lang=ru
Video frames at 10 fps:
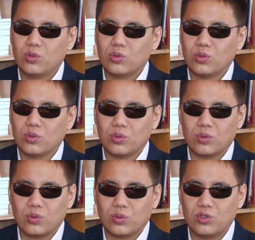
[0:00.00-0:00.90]

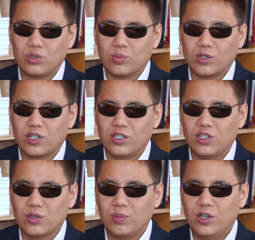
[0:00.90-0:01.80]
но еще пока не
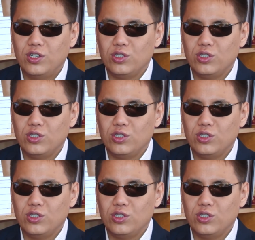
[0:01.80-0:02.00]
отпали,